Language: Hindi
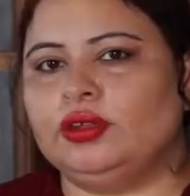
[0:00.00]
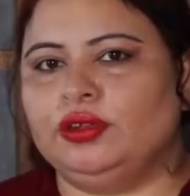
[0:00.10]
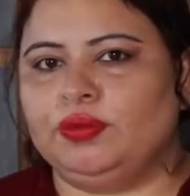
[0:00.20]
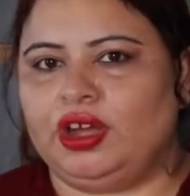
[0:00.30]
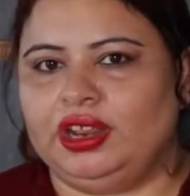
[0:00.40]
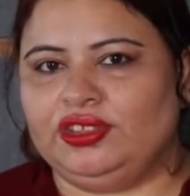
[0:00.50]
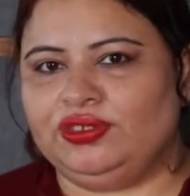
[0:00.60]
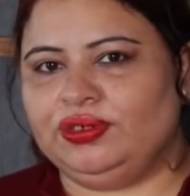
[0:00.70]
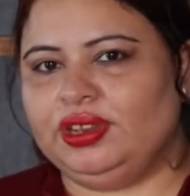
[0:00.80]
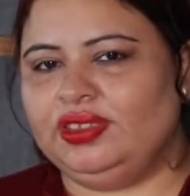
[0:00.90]
good morning
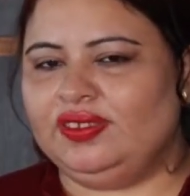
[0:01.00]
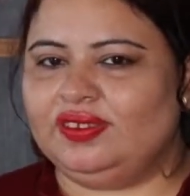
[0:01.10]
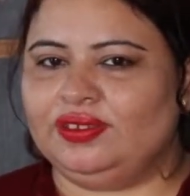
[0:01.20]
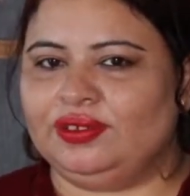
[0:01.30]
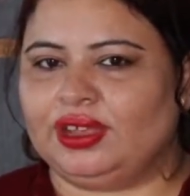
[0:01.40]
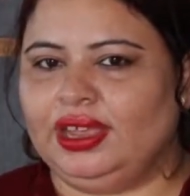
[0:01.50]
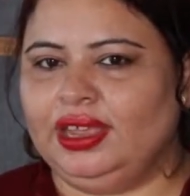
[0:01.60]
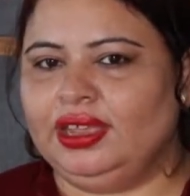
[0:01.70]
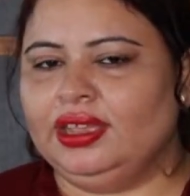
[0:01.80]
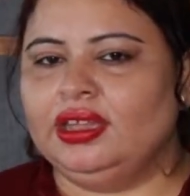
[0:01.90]
students okay